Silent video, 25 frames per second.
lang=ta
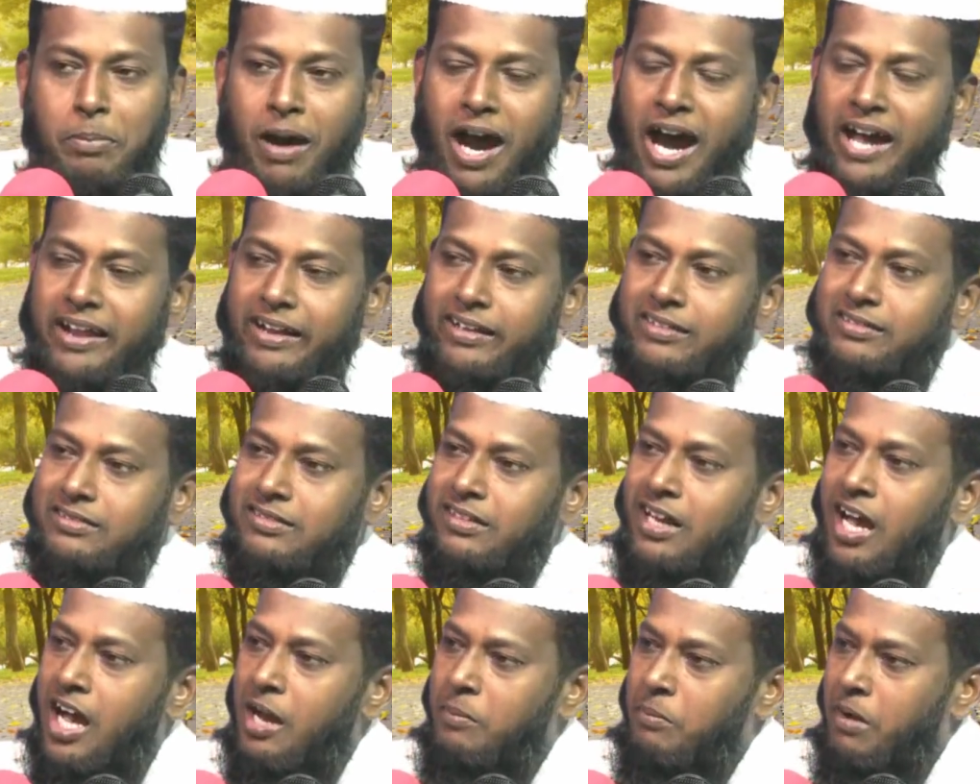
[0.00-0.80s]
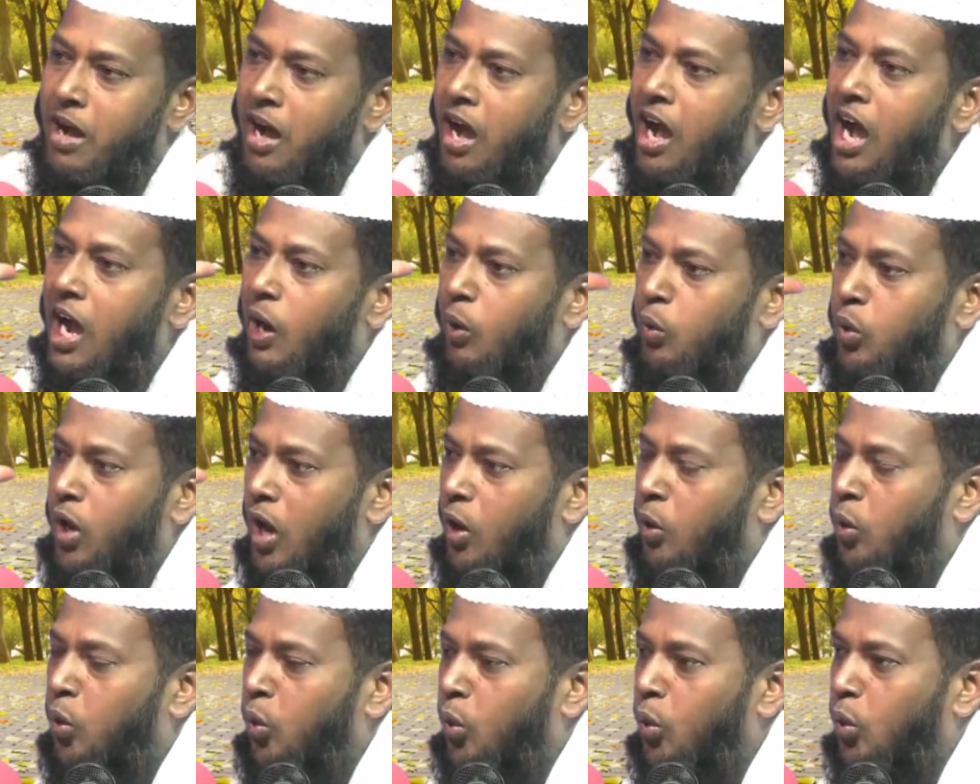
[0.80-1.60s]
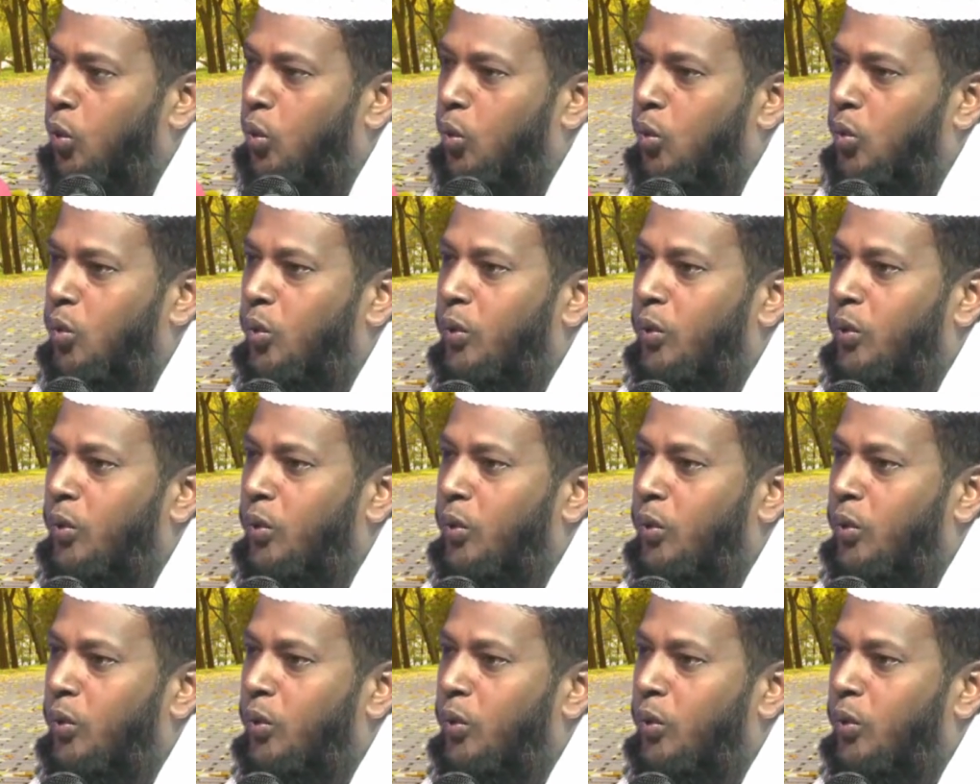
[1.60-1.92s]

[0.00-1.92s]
பாரக்னாமா ஹவுலகு